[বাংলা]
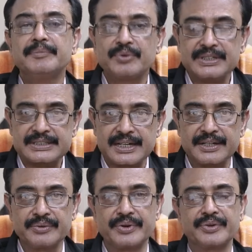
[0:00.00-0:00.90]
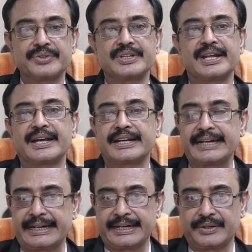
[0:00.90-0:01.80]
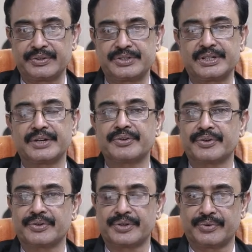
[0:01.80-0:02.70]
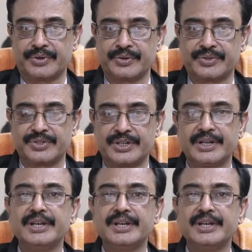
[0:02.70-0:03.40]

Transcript: পরিষ্কার ইউরিন হচ্ছে না কেটে কেটে হচ্ছে ঘন ঘন ইউরিন হচ্ছে